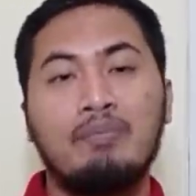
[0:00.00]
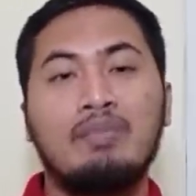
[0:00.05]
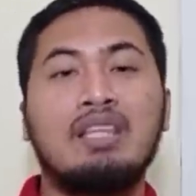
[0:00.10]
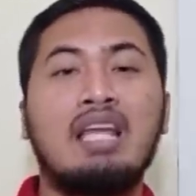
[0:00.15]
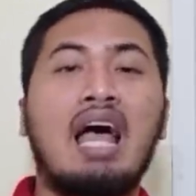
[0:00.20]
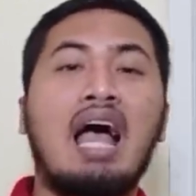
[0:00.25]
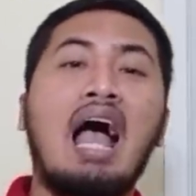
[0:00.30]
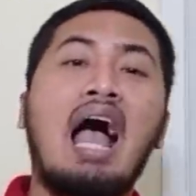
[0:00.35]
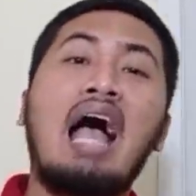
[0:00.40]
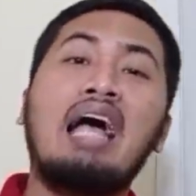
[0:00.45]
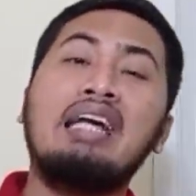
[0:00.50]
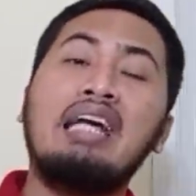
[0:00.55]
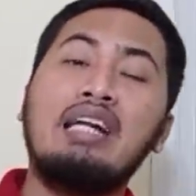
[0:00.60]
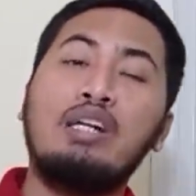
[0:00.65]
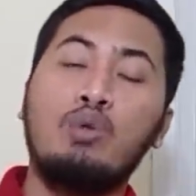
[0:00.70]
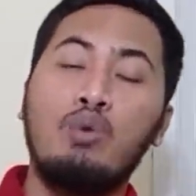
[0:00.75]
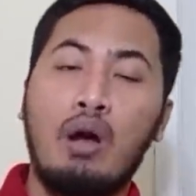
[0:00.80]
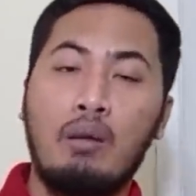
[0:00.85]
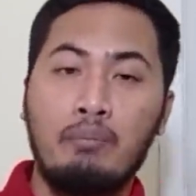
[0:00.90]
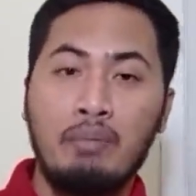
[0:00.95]
Nah
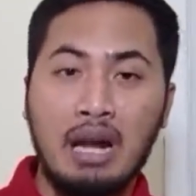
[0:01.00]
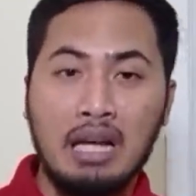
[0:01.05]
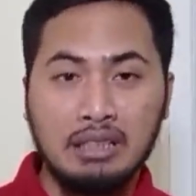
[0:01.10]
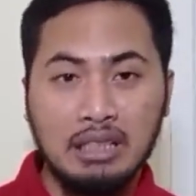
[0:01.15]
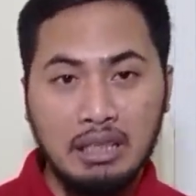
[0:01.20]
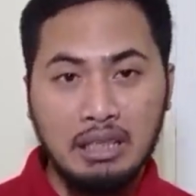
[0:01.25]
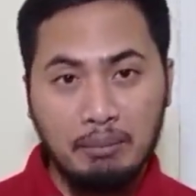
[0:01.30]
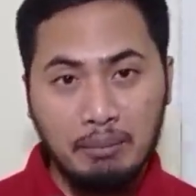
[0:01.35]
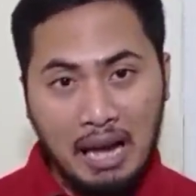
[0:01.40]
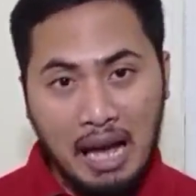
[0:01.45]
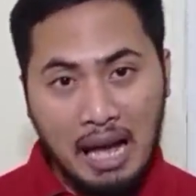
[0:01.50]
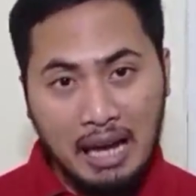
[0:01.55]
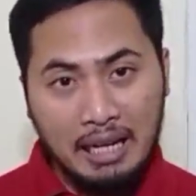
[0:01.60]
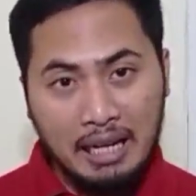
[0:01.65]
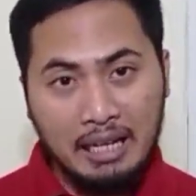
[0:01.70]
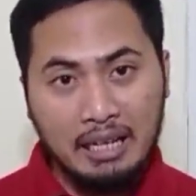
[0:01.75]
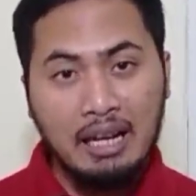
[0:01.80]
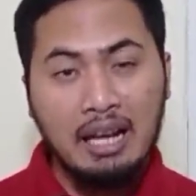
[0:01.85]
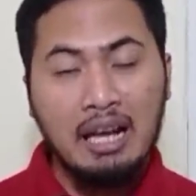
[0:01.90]
ayat 12 ini menarik